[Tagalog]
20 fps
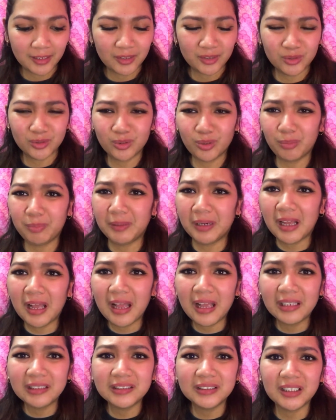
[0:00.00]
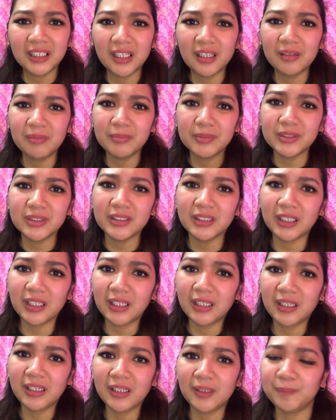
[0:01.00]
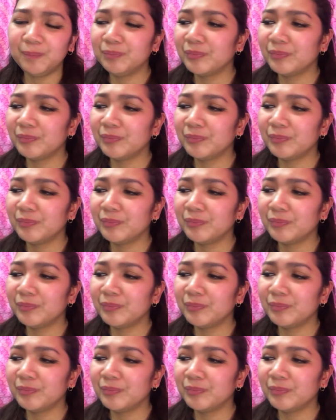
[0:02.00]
Sobrang asim. As in,